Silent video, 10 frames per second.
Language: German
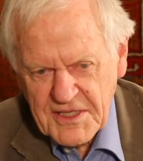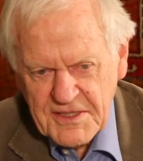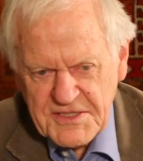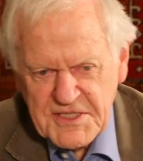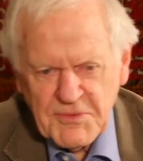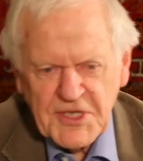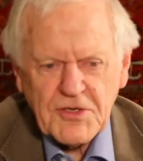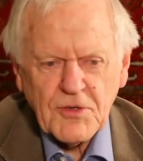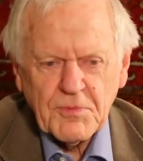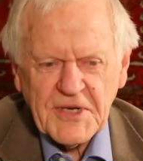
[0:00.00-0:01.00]
ein
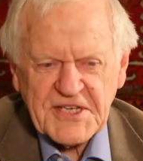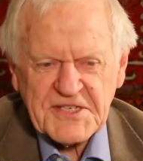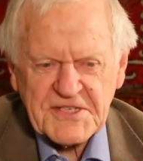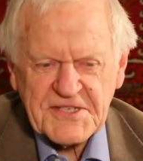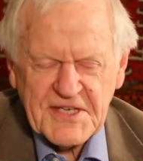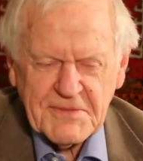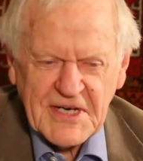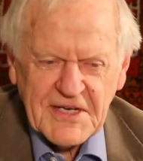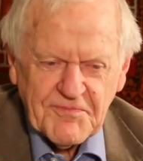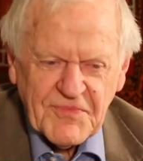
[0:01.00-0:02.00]
ziemlich komplexes
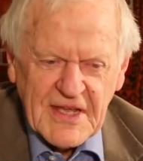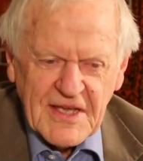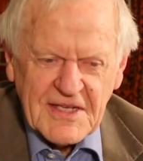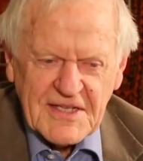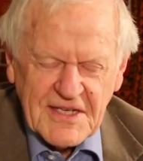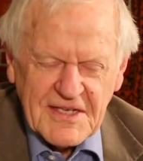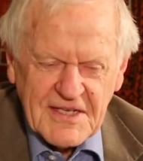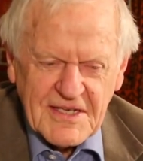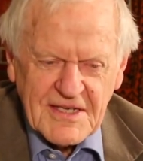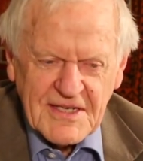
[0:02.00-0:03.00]
Thema,
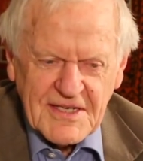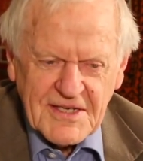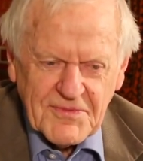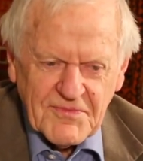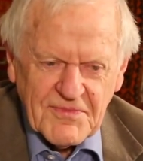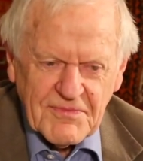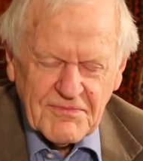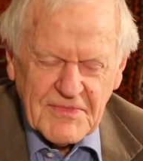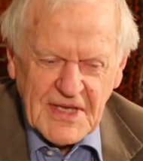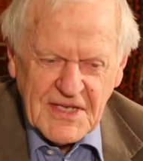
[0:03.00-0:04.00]
denn ähm,
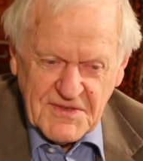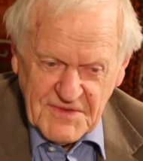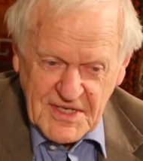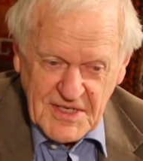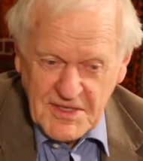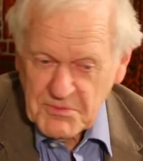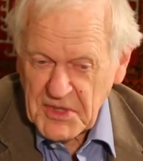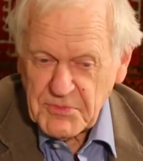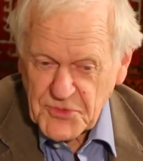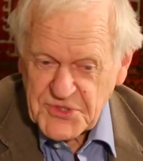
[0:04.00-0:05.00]
entweder
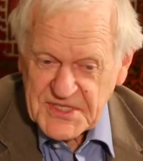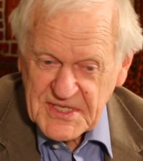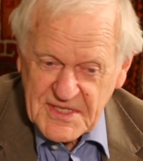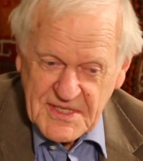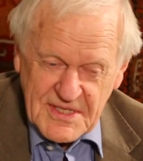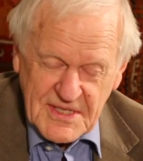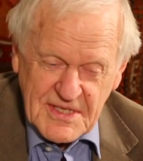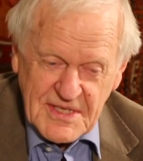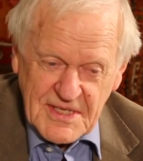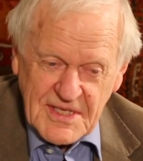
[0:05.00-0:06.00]
man müsste
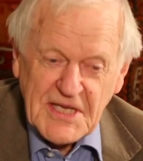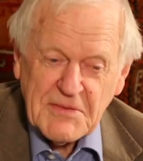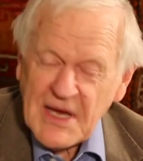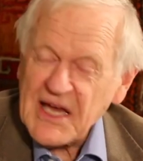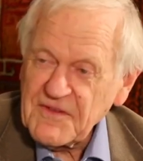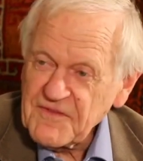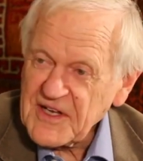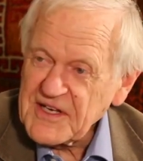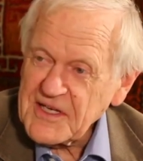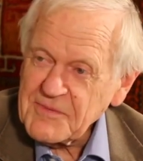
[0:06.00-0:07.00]
im
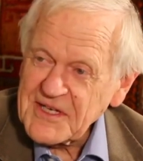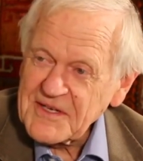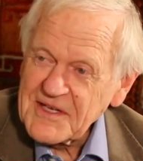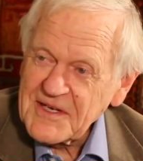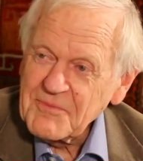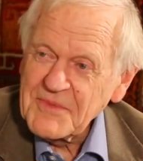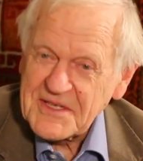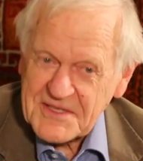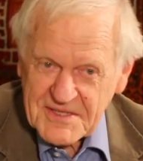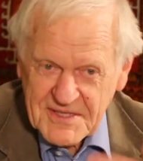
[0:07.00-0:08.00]
Einvernehmen
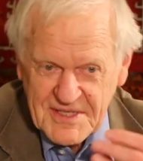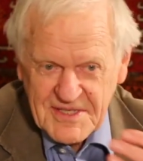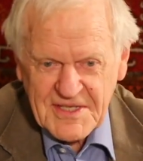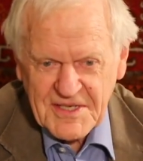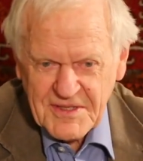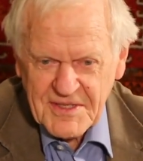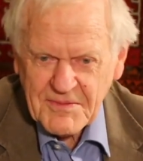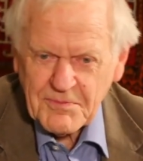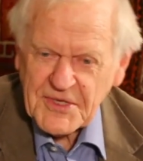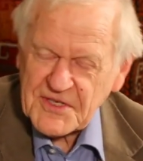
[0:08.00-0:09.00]
mit
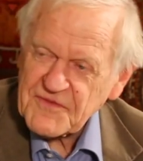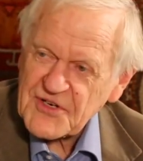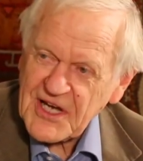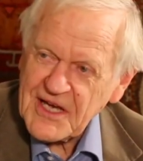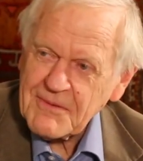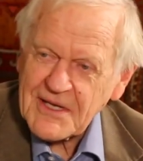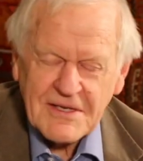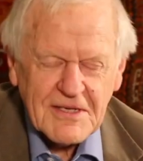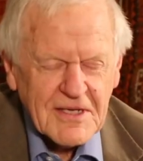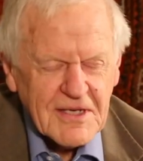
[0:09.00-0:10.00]
den
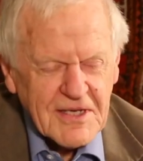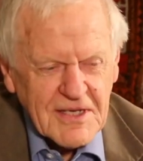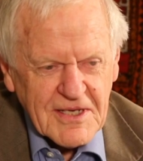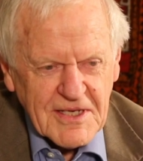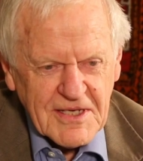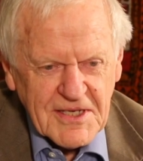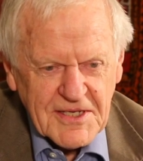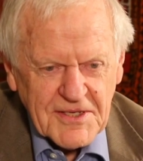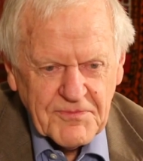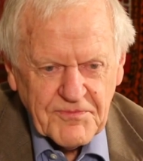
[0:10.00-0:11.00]
Briefschreibern
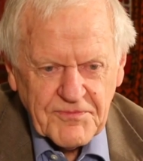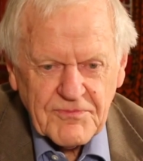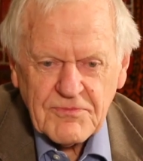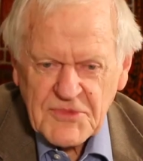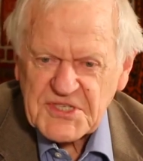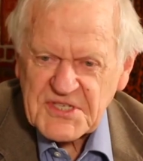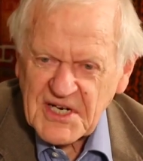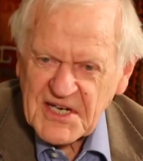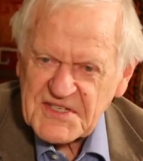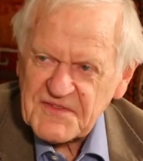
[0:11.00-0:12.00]
ähm, das
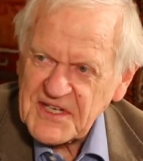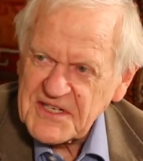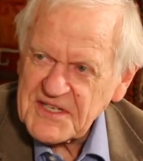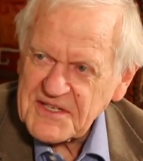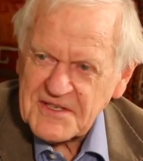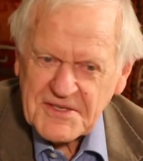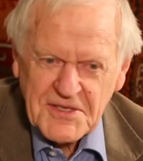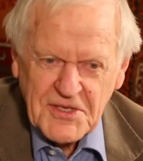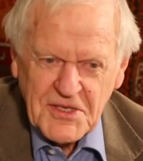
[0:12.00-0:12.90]
alles vernichten